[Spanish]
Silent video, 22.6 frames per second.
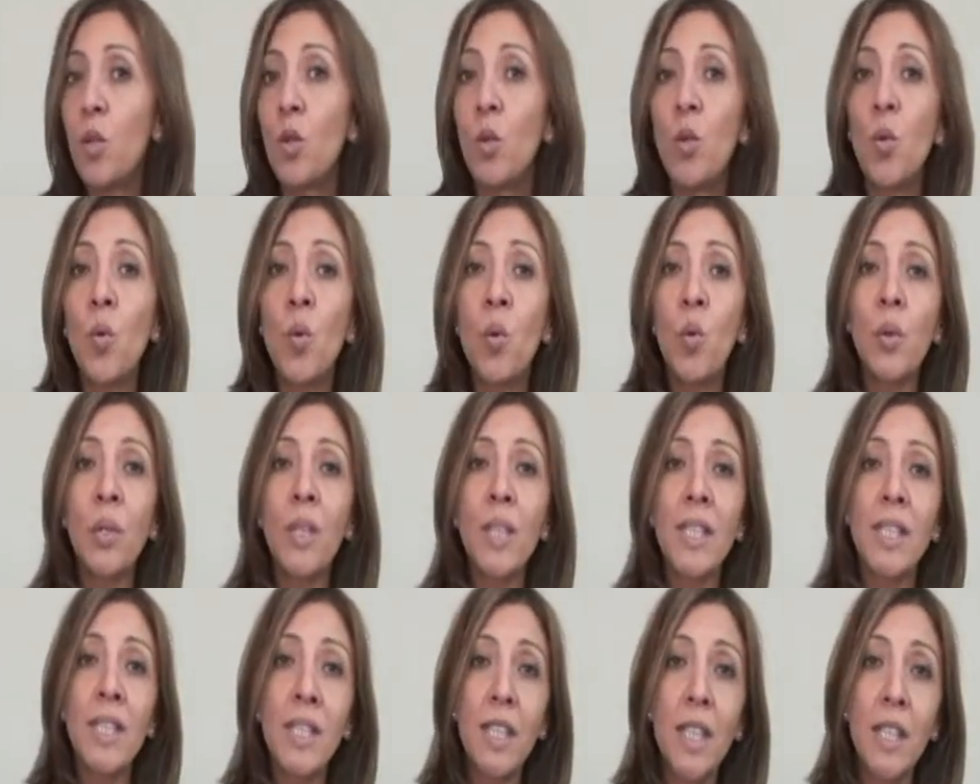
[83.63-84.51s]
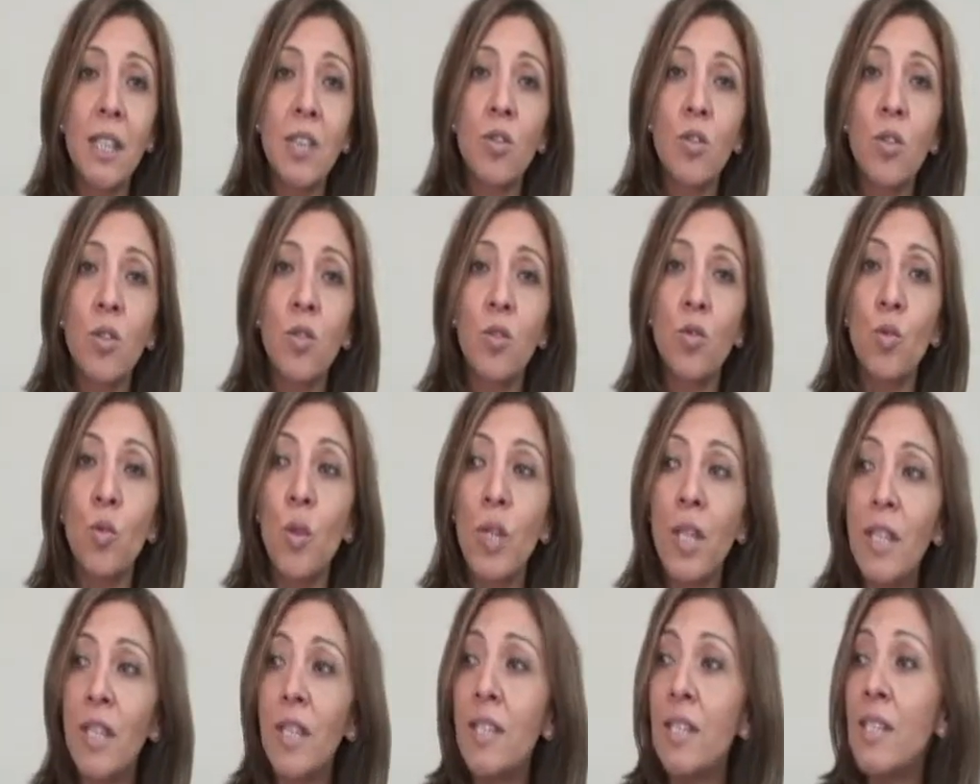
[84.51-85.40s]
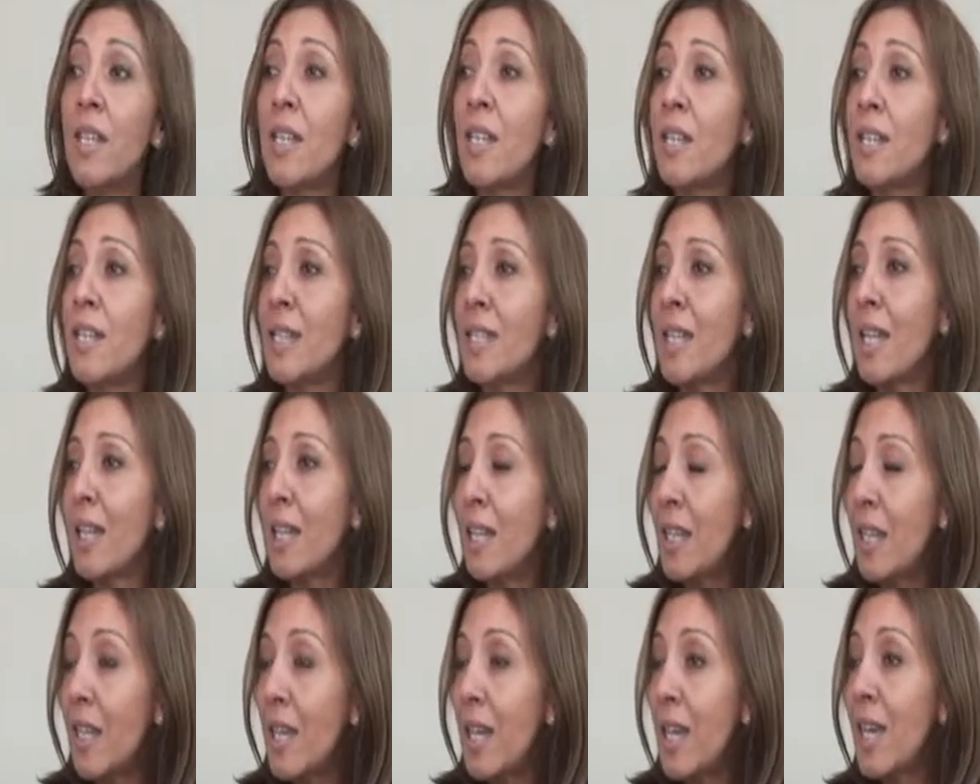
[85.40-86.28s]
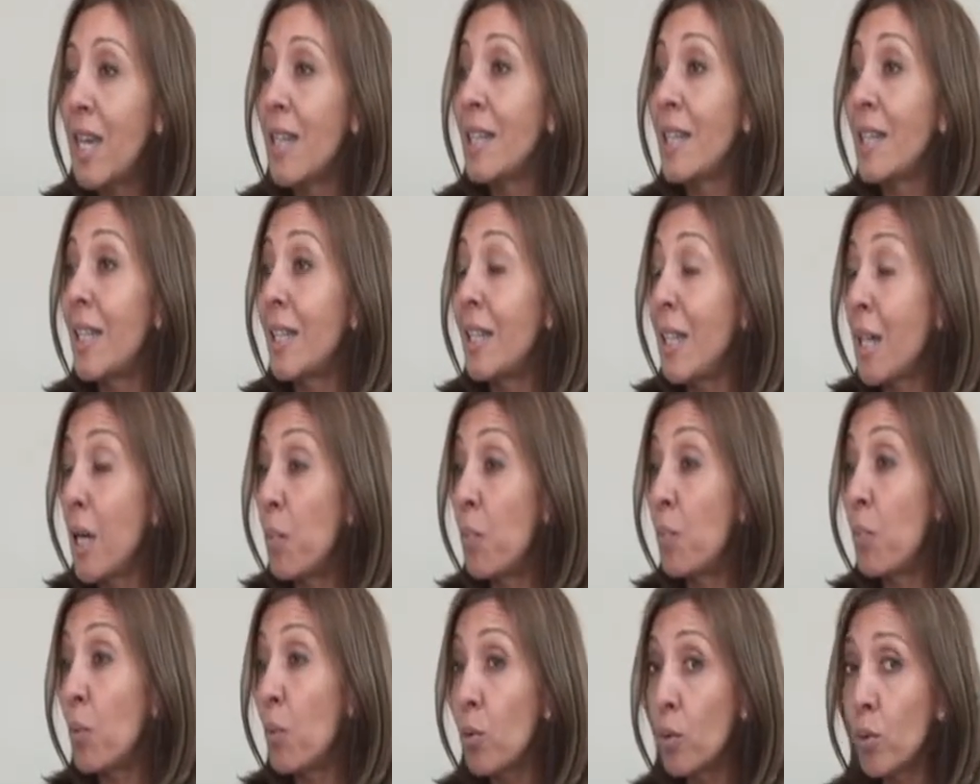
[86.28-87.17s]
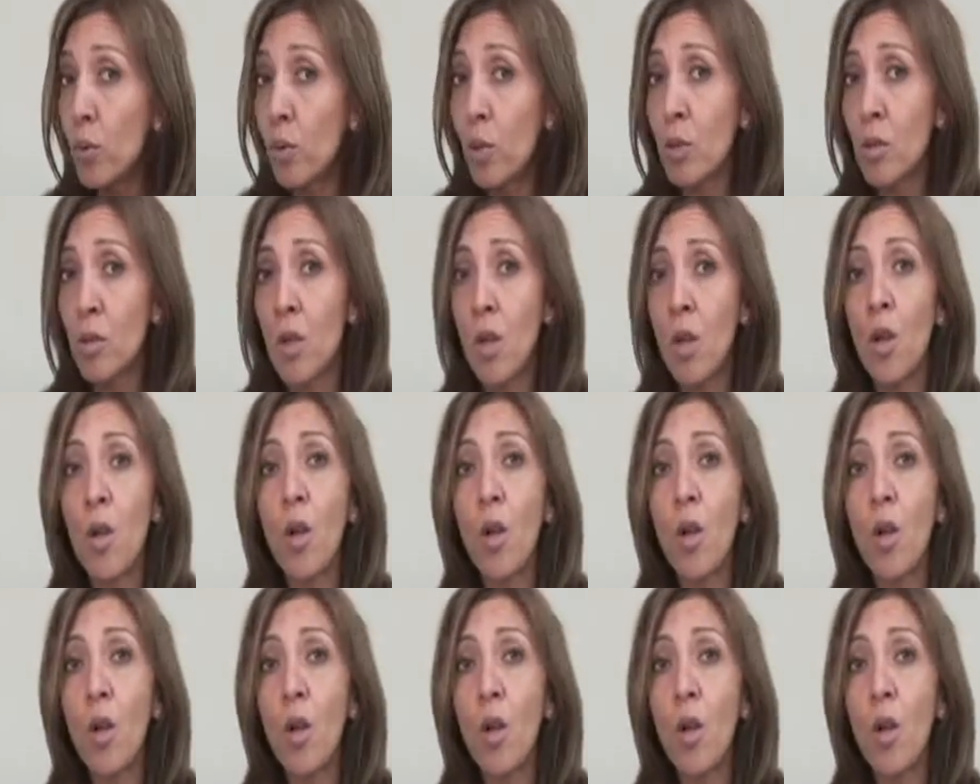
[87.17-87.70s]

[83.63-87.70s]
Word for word: tuvo un descenso en su índice de cesantía de tres puntos,